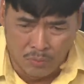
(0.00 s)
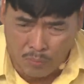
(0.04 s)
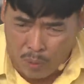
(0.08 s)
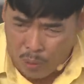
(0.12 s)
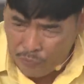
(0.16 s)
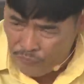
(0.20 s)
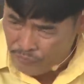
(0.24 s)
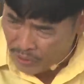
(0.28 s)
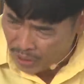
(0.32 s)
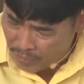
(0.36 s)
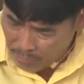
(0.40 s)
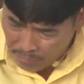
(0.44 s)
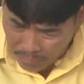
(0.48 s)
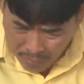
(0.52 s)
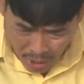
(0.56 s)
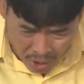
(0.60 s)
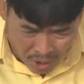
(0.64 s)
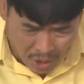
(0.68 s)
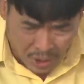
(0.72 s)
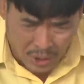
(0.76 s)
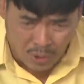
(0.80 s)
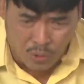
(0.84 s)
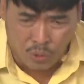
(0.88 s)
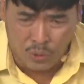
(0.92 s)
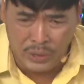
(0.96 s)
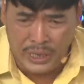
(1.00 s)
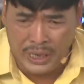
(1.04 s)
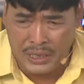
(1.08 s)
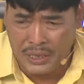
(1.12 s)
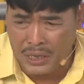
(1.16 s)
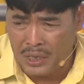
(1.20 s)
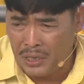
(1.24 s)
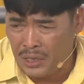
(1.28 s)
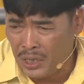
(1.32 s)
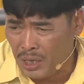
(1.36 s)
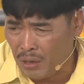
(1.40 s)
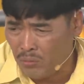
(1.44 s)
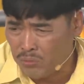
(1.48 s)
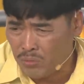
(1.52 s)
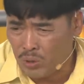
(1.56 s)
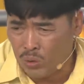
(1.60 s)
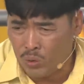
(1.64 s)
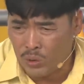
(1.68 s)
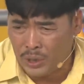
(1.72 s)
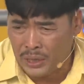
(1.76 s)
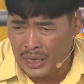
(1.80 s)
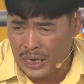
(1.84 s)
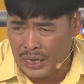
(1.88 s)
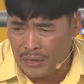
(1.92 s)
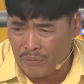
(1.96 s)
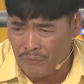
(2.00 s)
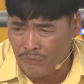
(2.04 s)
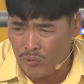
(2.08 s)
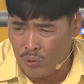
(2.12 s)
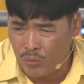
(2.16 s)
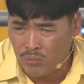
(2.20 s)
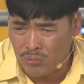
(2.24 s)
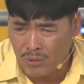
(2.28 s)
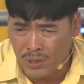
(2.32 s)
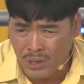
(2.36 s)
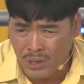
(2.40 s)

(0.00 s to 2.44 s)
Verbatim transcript: một phần mười của gia đình ông thôi thì hạnh phúc